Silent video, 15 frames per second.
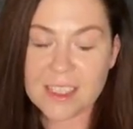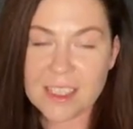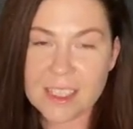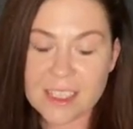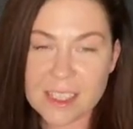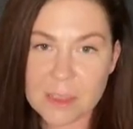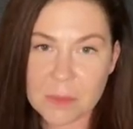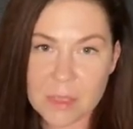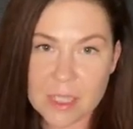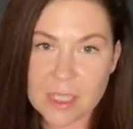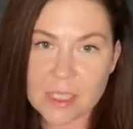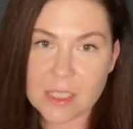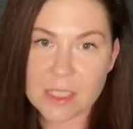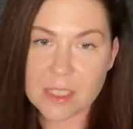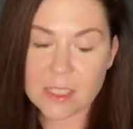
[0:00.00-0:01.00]
где
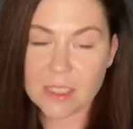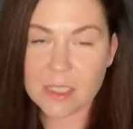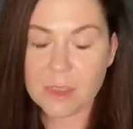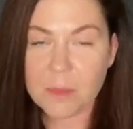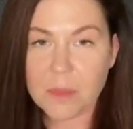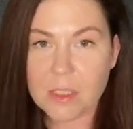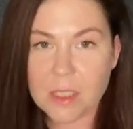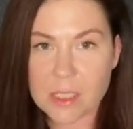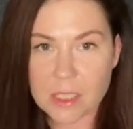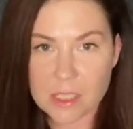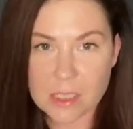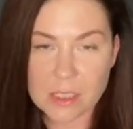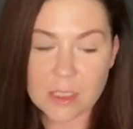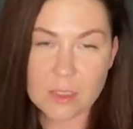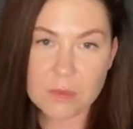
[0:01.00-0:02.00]
смесь, а, например,
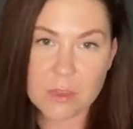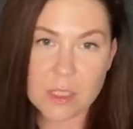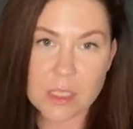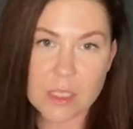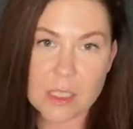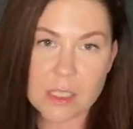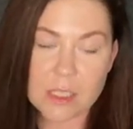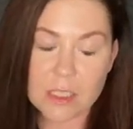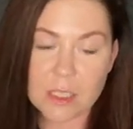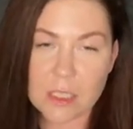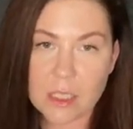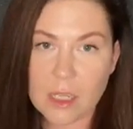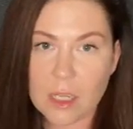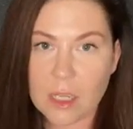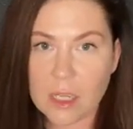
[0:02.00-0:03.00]
салициловая
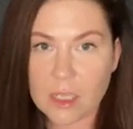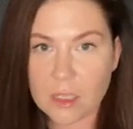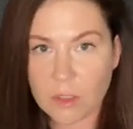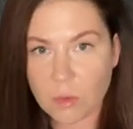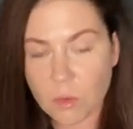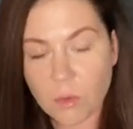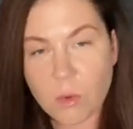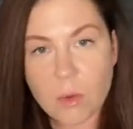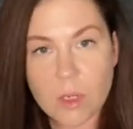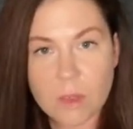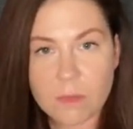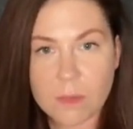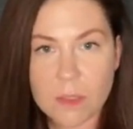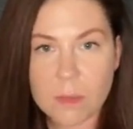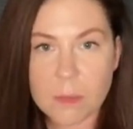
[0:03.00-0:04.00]
кислота,
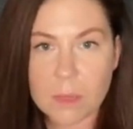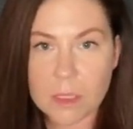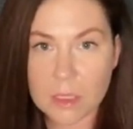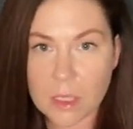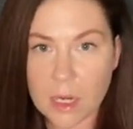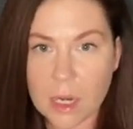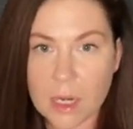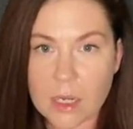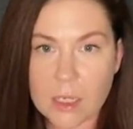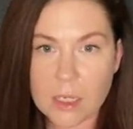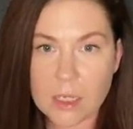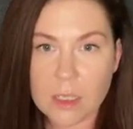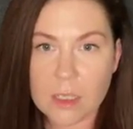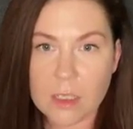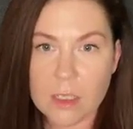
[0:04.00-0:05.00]
гликолевая,
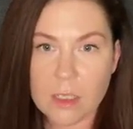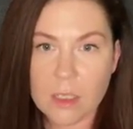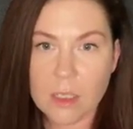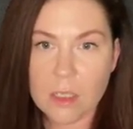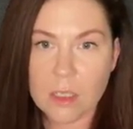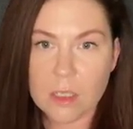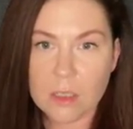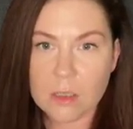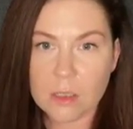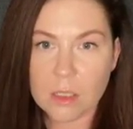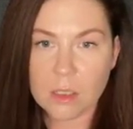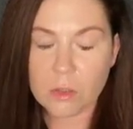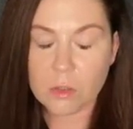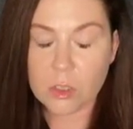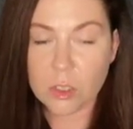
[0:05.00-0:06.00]
миндальная –
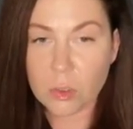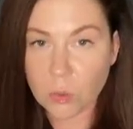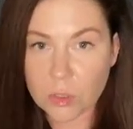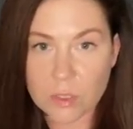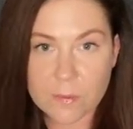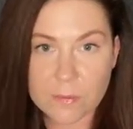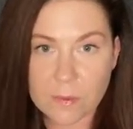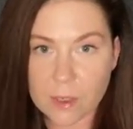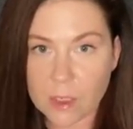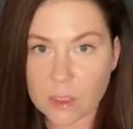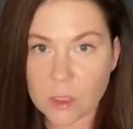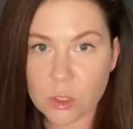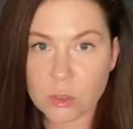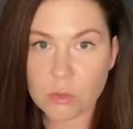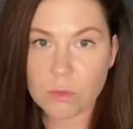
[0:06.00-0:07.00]
да, и то не
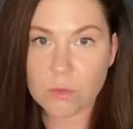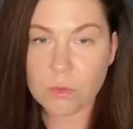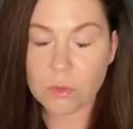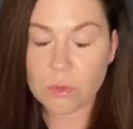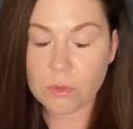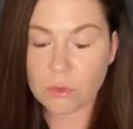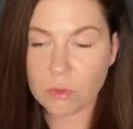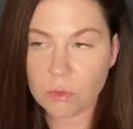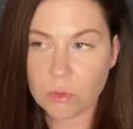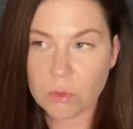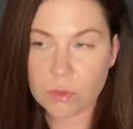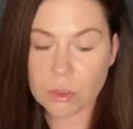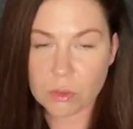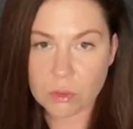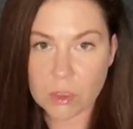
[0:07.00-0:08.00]
факт, что вот
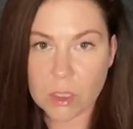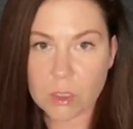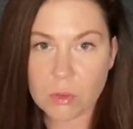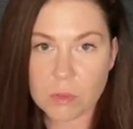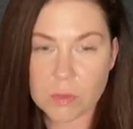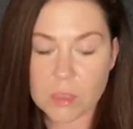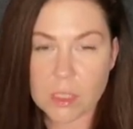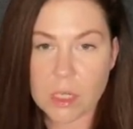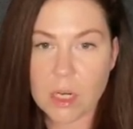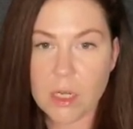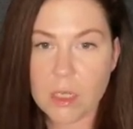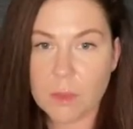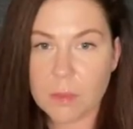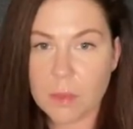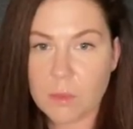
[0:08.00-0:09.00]
то, что на одном
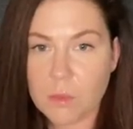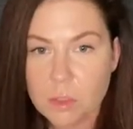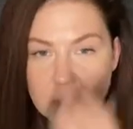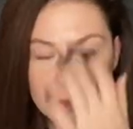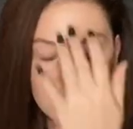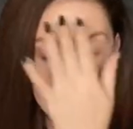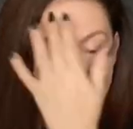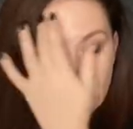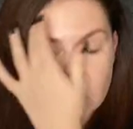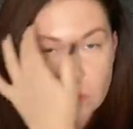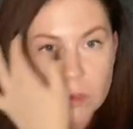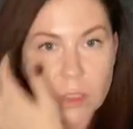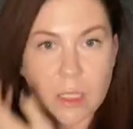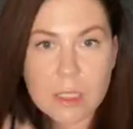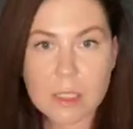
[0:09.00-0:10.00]
стрельнет, поможет вам.
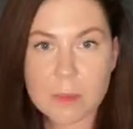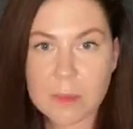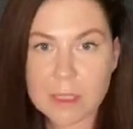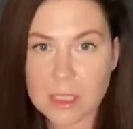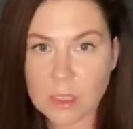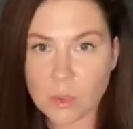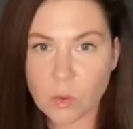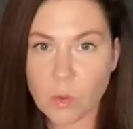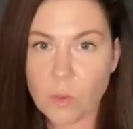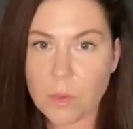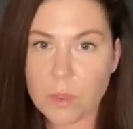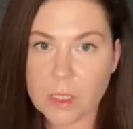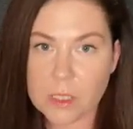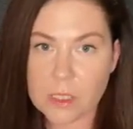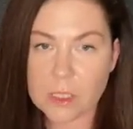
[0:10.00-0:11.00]
Тут надо смотреть
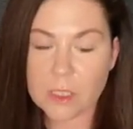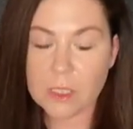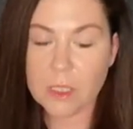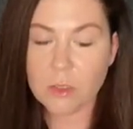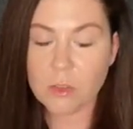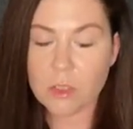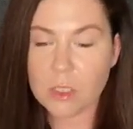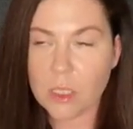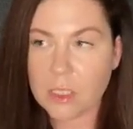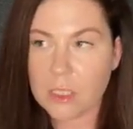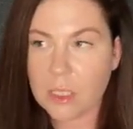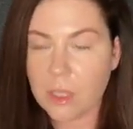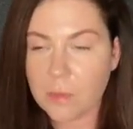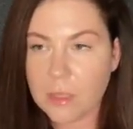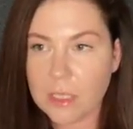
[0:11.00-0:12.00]
комплексом да, то есть не
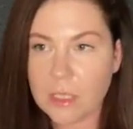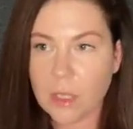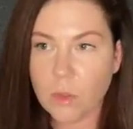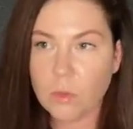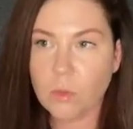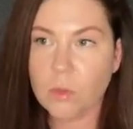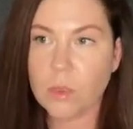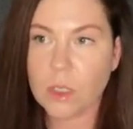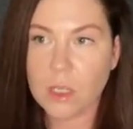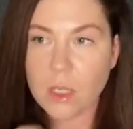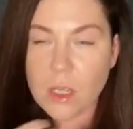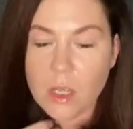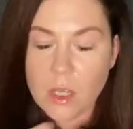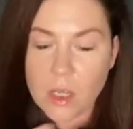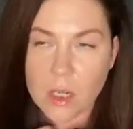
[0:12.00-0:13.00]
оцинамид на утро,